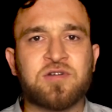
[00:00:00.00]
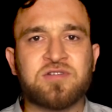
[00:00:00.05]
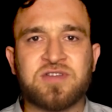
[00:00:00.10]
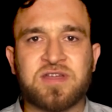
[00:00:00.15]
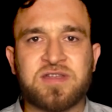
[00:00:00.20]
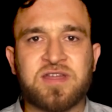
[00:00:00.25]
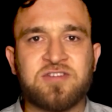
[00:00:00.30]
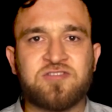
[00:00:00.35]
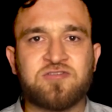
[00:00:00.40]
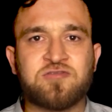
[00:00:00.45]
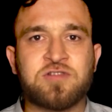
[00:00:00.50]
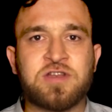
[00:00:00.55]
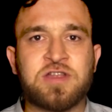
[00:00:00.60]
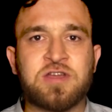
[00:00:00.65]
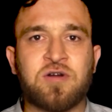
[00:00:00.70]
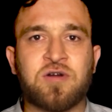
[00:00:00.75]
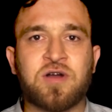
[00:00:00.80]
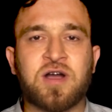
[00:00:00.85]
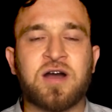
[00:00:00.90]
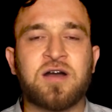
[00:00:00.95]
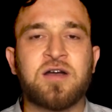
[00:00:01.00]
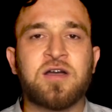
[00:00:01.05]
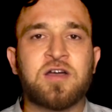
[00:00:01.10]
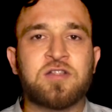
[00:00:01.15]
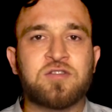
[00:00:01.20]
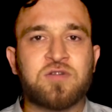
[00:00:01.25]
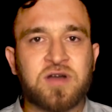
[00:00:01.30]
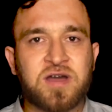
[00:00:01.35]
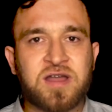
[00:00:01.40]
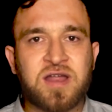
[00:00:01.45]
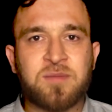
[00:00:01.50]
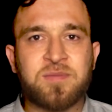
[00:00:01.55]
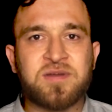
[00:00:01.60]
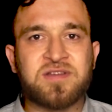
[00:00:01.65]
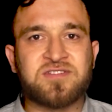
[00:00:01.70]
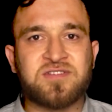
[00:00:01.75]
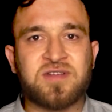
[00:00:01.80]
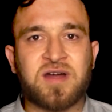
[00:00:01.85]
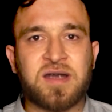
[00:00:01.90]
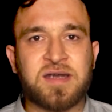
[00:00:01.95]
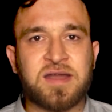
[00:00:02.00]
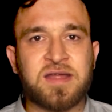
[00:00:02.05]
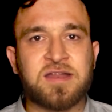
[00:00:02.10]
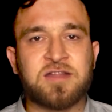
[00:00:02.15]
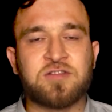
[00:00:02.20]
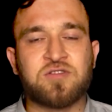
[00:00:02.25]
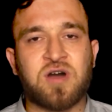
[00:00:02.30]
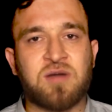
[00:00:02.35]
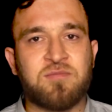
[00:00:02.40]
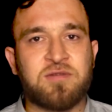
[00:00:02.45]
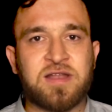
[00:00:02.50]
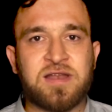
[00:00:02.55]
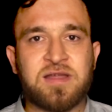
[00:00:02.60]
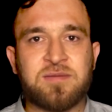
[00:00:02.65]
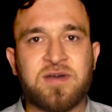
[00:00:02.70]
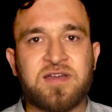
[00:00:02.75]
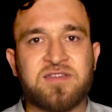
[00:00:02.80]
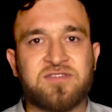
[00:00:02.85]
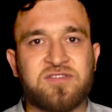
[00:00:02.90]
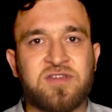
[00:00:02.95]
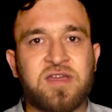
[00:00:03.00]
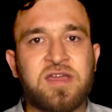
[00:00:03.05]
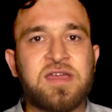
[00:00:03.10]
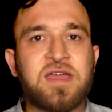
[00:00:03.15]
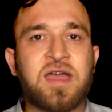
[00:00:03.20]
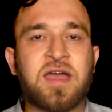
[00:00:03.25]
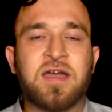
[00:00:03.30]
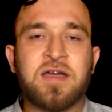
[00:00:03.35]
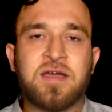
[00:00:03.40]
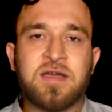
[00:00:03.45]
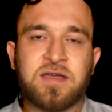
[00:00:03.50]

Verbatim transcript: में कोई ज़्यादा इशू नहीं होगा तो अगर आप एक स्टार्टर हैं तो आपके लिए बेस्ट यही है